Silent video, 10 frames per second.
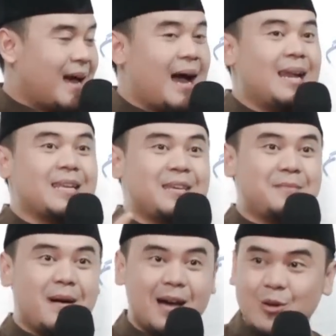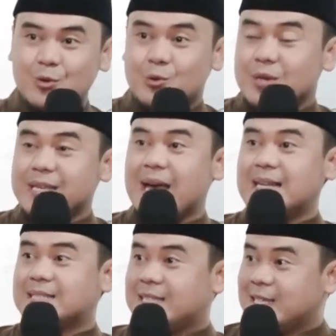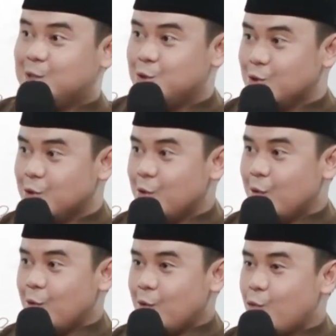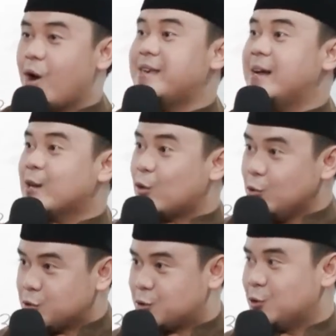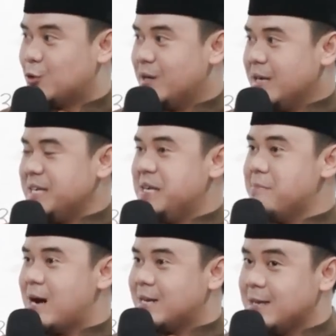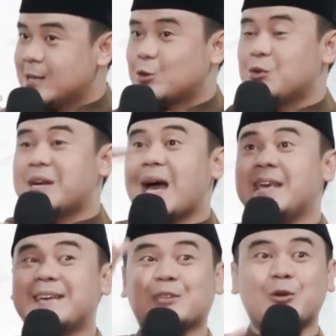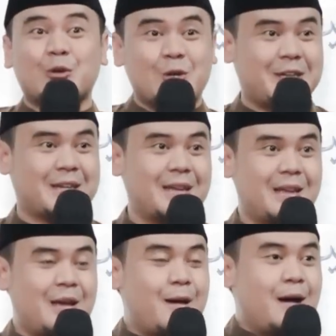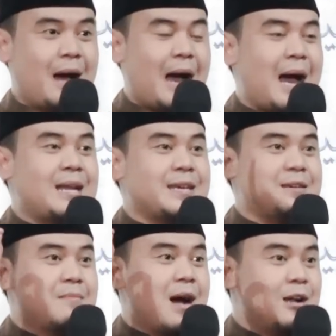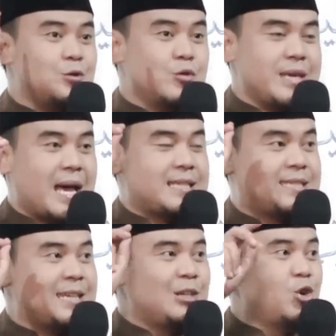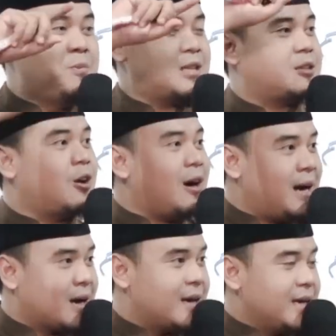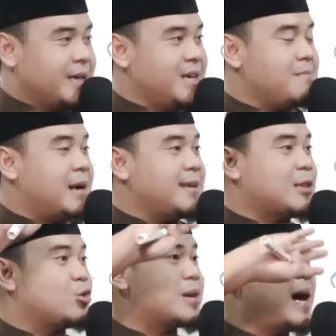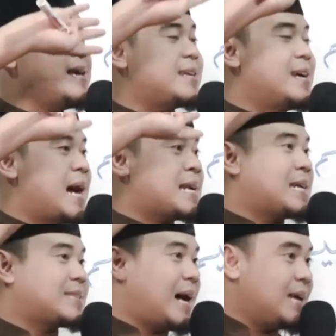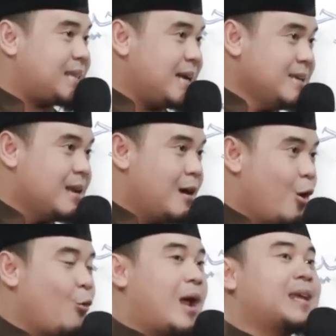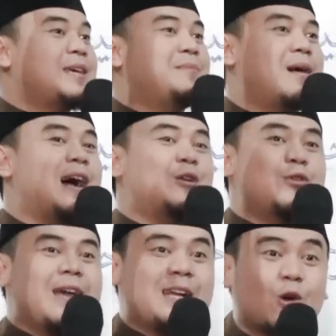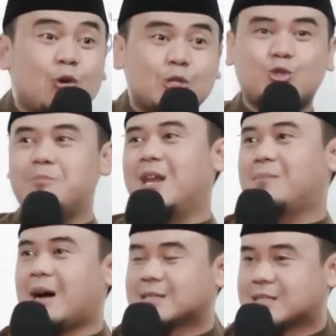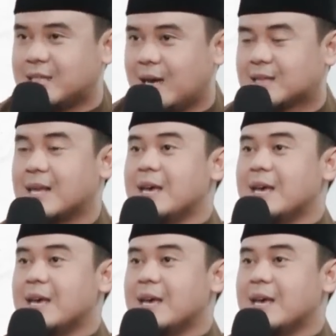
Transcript: Al imanu yazidu wayan kusu iman itu naik turun al imanu yazidu bitta'ah iman itu naik dengan ketaatan wal imanu yan kusu maksiat